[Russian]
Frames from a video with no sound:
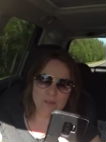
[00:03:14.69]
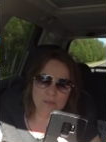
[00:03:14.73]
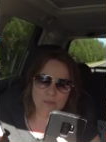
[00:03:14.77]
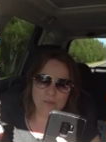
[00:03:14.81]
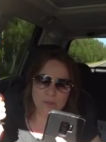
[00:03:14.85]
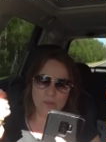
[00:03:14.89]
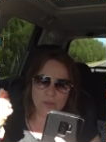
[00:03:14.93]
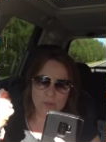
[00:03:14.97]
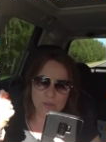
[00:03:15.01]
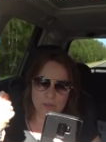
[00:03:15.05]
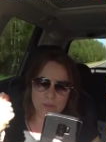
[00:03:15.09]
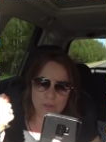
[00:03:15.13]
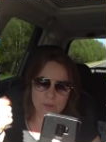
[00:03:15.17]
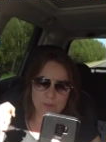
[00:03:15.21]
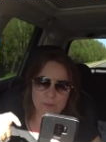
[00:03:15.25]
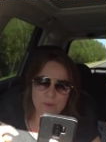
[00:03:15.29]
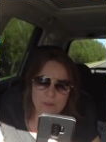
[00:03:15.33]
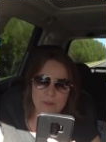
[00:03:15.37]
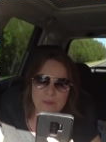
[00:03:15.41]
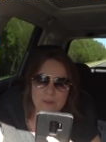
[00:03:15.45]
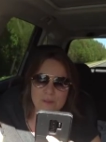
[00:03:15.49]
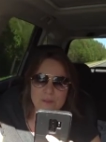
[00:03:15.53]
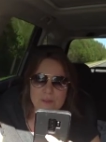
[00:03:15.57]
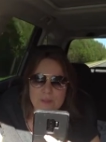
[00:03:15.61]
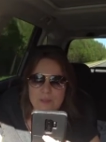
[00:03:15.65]
Вот и
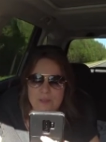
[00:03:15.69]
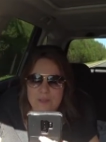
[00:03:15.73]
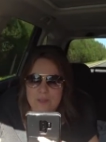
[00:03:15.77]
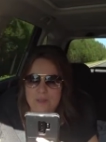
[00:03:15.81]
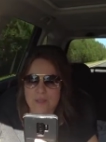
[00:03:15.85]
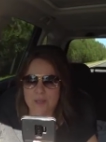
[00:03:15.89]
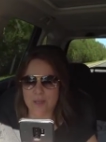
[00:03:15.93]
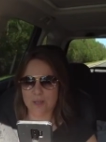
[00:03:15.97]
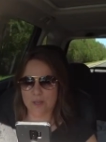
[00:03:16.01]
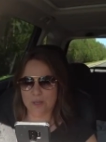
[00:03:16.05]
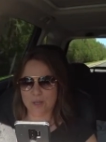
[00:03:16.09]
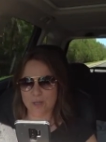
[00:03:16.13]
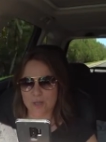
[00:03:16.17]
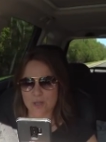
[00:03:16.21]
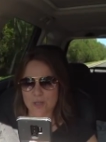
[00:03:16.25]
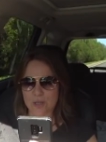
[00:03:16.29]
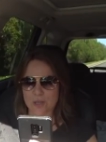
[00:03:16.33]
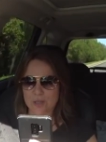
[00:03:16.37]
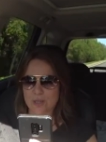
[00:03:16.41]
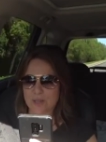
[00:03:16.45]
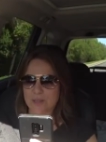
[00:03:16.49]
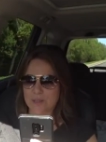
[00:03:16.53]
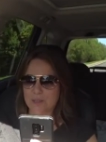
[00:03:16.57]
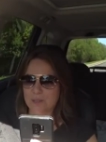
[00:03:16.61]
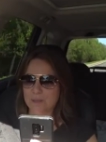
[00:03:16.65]
тебе истерика
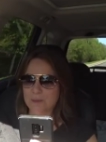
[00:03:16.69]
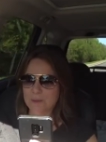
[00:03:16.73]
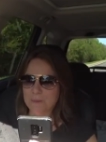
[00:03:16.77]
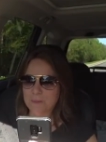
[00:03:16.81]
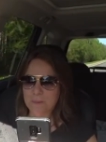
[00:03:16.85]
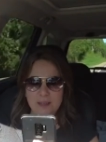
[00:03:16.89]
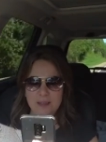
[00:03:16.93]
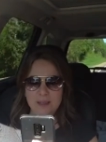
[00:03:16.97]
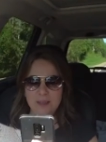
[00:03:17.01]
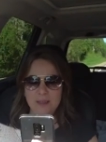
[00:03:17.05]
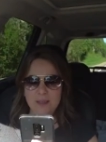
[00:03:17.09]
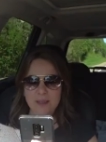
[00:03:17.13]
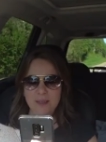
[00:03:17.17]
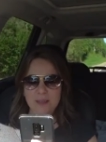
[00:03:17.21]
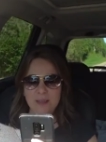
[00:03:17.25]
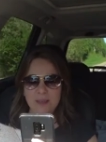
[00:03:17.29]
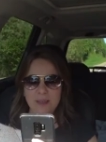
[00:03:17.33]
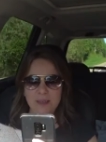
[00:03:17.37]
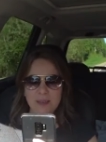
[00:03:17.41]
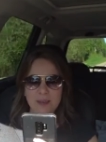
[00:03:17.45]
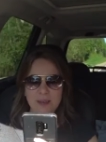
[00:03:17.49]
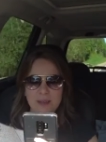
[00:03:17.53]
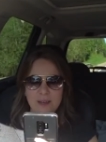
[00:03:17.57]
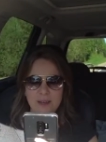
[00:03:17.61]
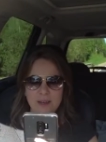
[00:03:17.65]
началась.
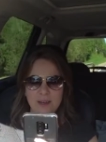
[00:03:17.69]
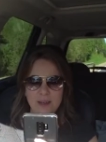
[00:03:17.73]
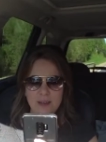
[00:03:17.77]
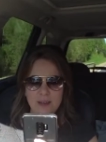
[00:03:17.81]
Не